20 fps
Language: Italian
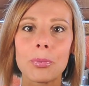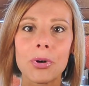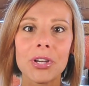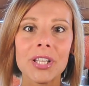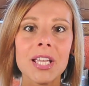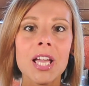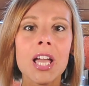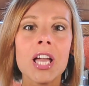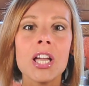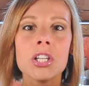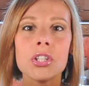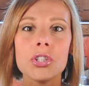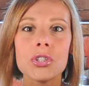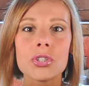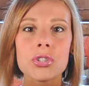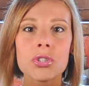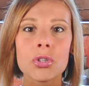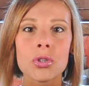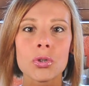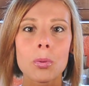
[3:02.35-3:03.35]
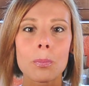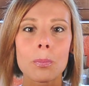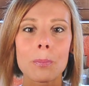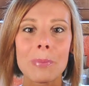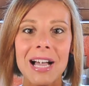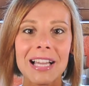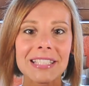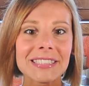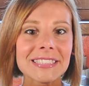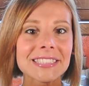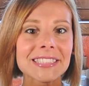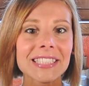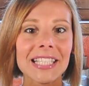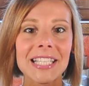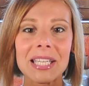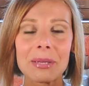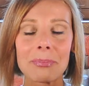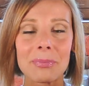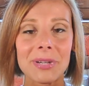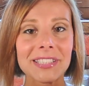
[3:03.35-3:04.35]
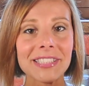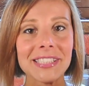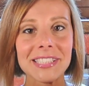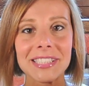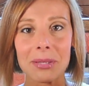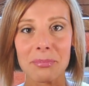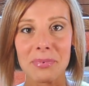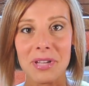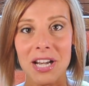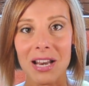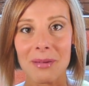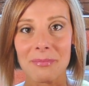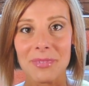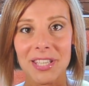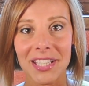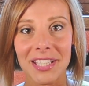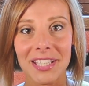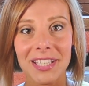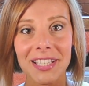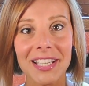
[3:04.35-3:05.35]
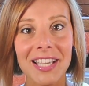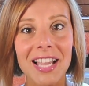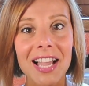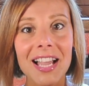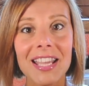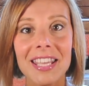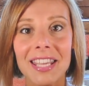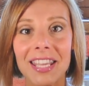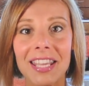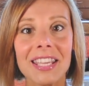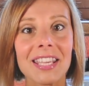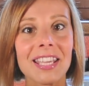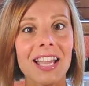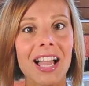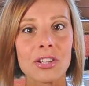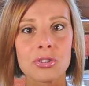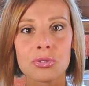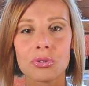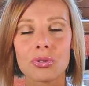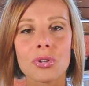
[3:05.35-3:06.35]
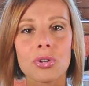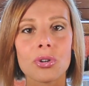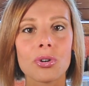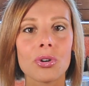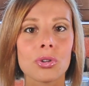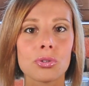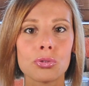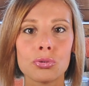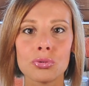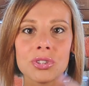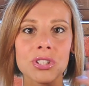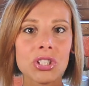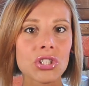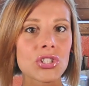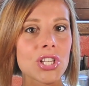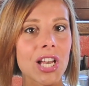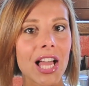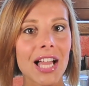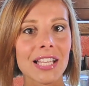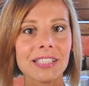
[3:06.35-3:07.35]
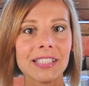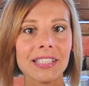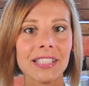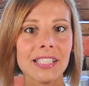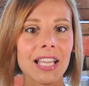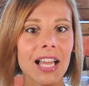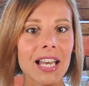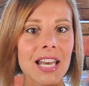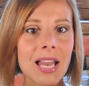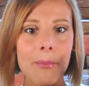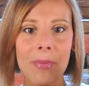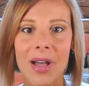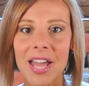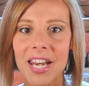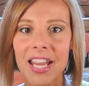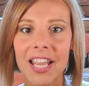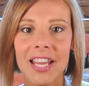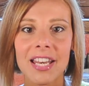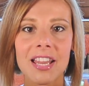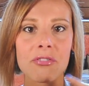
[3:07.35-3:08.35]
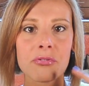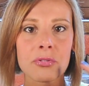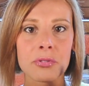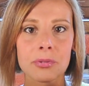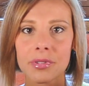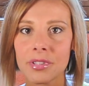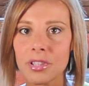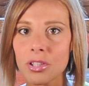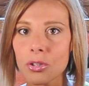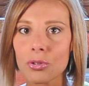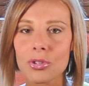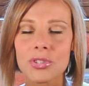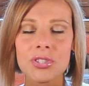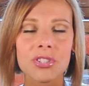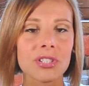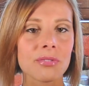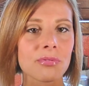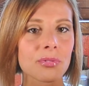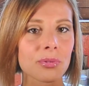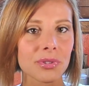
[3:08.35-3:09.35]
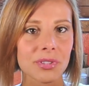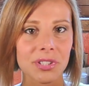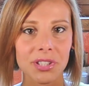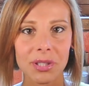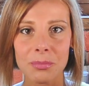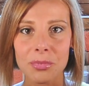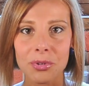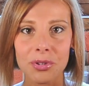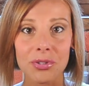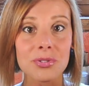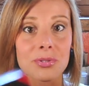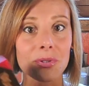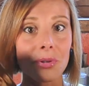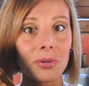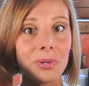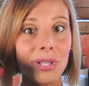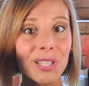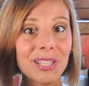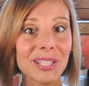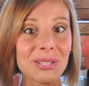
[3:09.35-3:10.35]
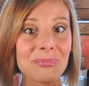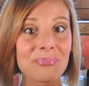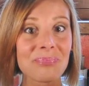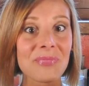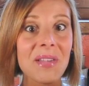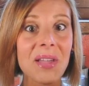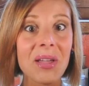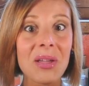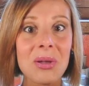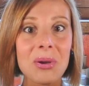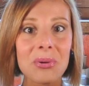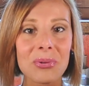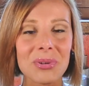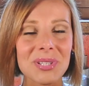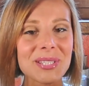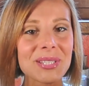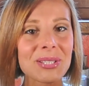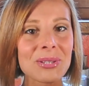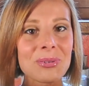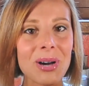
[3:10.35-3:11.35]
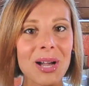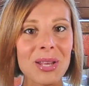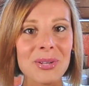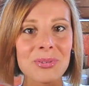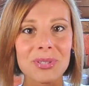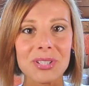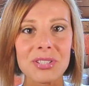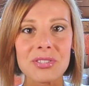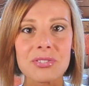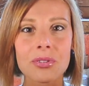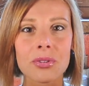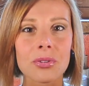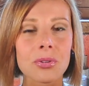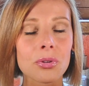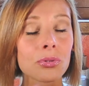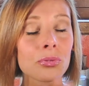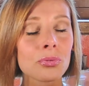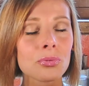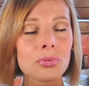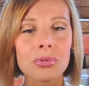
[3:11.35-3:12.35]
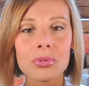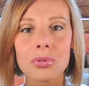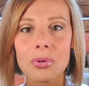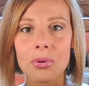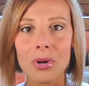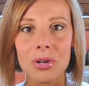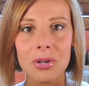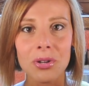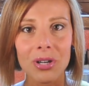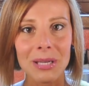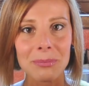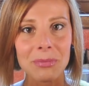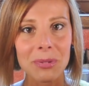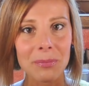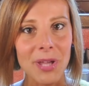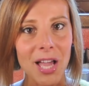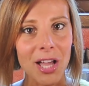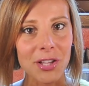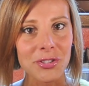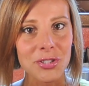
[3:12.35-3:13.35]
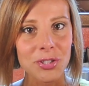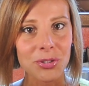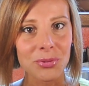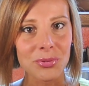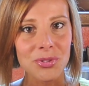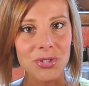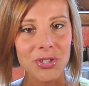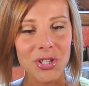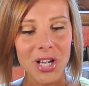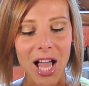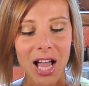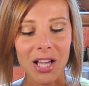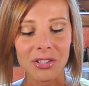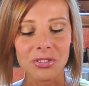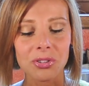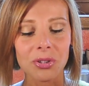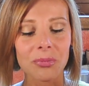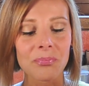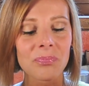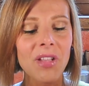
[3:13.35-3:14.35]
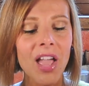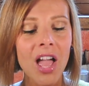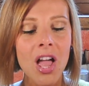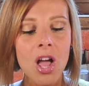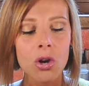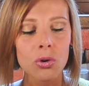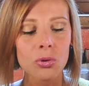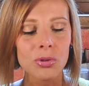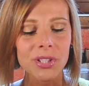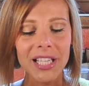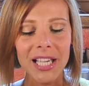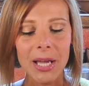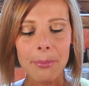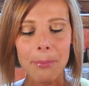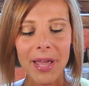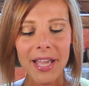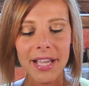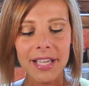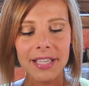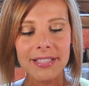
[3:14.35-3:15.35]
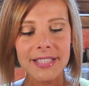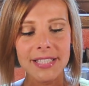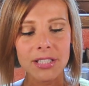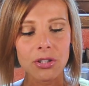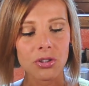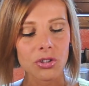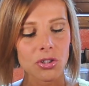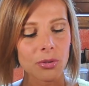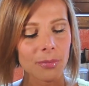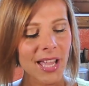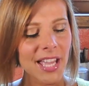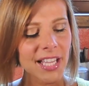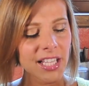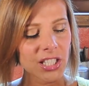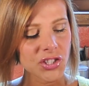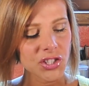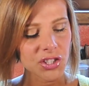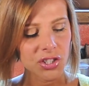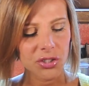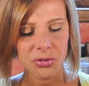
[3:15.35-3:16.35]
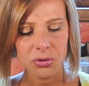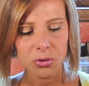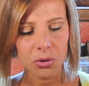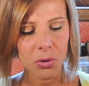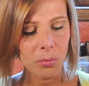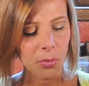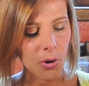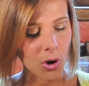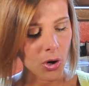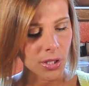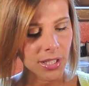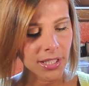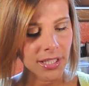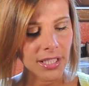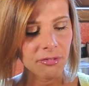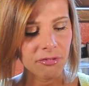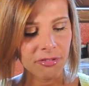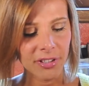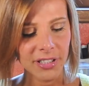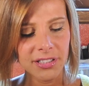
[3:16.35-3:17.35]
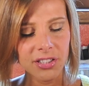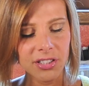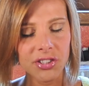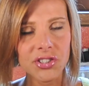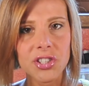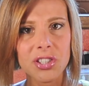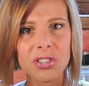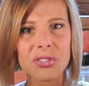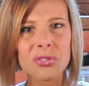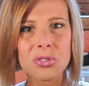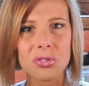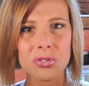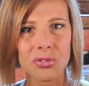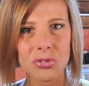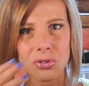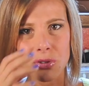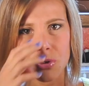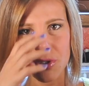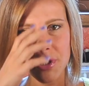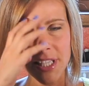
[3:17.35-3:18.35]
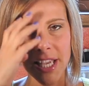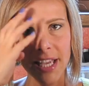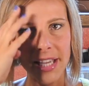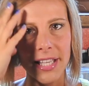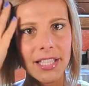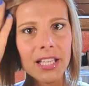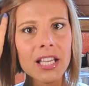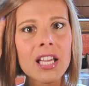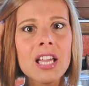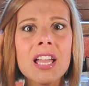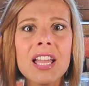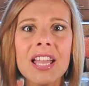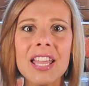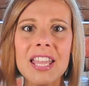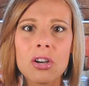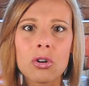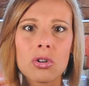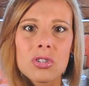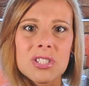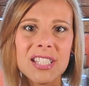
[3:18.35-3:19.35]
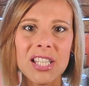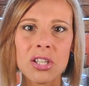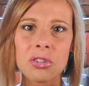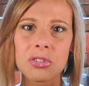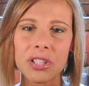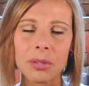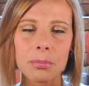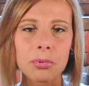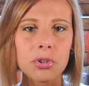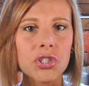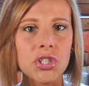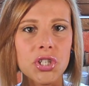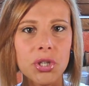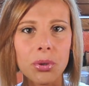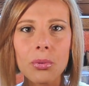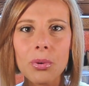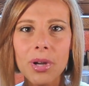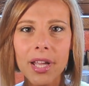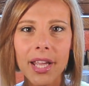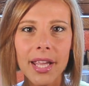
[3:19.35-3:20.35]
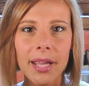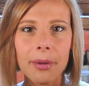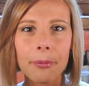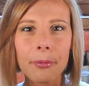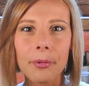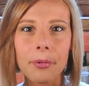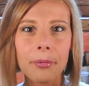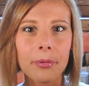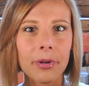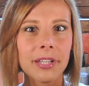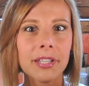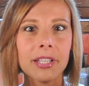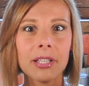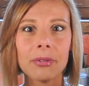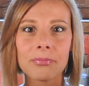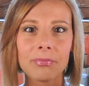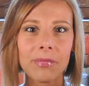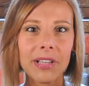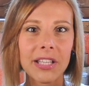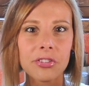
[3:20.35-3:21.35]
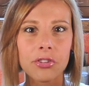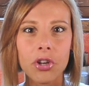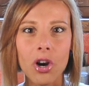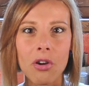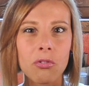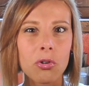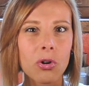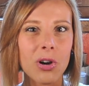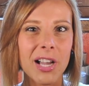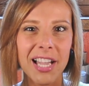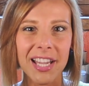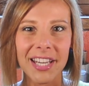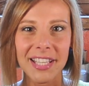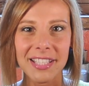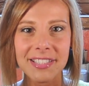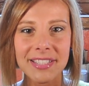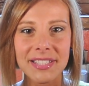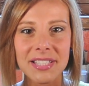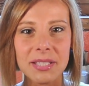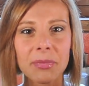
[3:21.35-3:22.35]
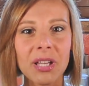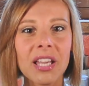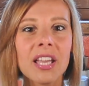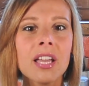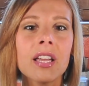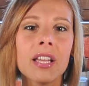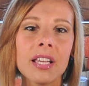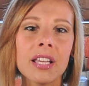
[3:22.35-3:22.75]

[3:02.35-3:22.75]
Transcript: Poi io sono pazza e patita per la meringa e adoro tutti i gelati alla marena, frutti rossi, frutti di bosco, quindi questi qua riuniscono tutto quello che mi piace in un gelato. L'unica pecca secondo me è che ce ne sono pochi, infatti ce ne sono solo 6 e costano tipo 5 euro, quindi li trovo carissimi.